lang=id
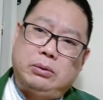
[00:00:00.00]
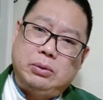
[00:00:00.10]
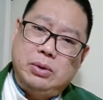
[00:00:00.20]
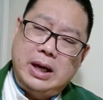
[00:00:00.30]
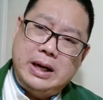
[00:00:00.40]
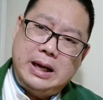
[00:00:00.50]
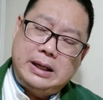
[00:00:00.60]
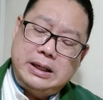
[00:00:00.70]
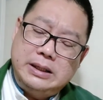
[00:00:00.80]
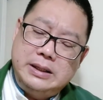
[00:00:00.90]
Tuhan
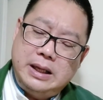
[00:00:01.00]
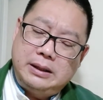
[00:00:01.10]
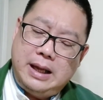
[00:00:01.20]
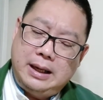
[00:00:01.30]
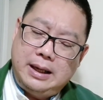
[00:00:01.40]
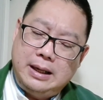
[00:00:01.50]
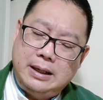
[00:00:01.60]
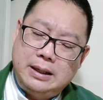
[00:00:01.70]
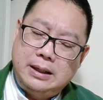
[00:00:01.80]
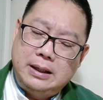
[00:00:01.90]
akan dinyatakan
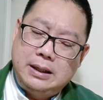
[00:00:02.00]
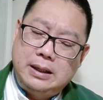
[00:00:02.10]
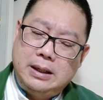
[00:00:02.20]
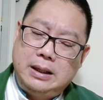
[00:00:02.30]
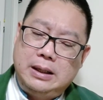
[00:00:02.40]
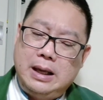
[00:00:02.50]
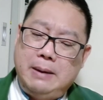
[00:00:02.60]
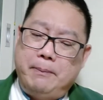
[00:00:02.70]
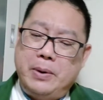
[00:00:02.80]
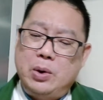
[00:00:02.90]
Ya,
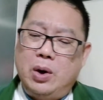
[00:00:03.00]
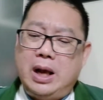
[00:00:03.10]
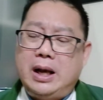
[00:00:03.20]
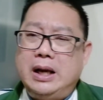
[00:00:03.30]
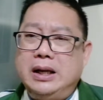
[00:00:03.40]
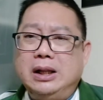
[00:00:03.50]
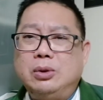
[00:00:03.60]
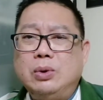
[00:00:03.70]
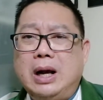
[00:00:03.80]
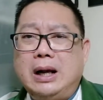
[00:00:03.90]
penolakan
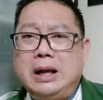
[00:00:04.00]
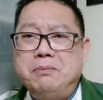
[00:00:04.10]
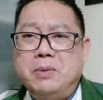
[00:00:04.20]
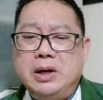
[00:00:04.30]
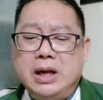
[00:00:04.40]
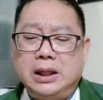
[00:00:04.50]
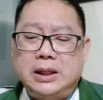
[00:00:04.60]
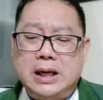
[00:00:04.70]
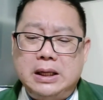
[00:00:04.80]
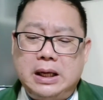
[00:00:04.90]
itu akan
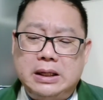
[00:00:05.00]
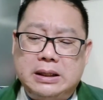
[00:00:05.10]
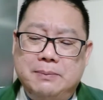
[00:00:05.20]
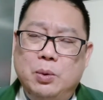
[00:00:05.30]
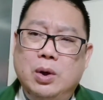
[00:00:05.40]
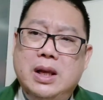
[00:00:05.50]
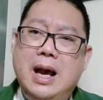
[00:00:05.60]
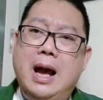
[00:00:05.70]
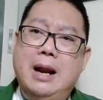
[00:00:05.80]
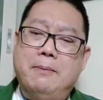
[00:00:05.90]
mendatangkan
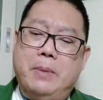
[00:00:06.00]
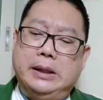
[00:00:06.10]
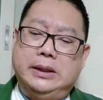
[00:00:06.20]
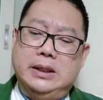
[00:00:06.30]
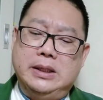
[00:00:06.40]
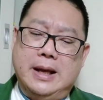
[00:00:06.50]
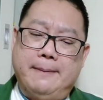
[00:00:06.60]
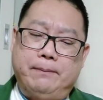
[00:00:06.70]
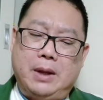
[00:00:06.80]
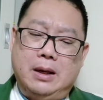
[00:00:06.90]
kemuliaan baginya
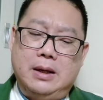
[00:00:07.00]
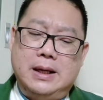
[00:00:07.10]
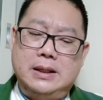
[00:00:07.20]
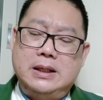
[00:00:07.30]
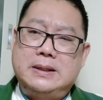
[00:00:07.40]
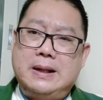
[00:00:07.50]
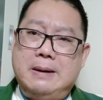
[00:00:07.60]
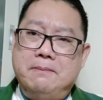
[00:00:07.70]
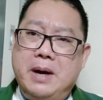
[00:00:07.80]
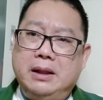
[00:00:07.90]
dan
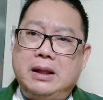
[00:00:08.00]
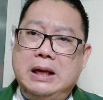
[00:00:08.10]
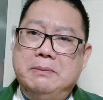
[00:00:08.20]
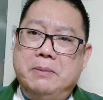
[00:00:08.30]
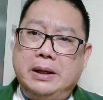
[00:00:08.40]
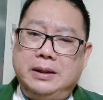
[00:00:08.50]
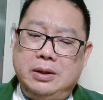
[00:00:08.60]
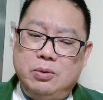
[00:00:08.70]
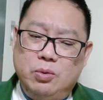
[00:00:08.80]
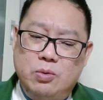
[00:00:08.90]
keselamatan
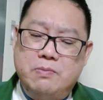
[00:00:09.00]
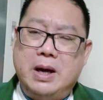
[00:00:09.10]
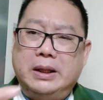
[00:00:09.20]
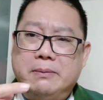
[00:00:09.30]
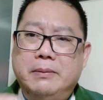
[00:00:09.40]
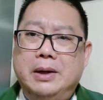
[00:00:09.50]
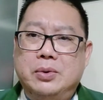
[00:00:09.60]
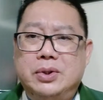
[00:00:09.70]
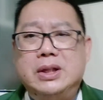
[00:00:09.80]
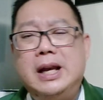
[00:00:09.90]
bagi umat
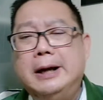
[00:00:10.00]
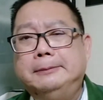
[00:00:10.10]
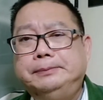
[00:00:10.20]
manusia.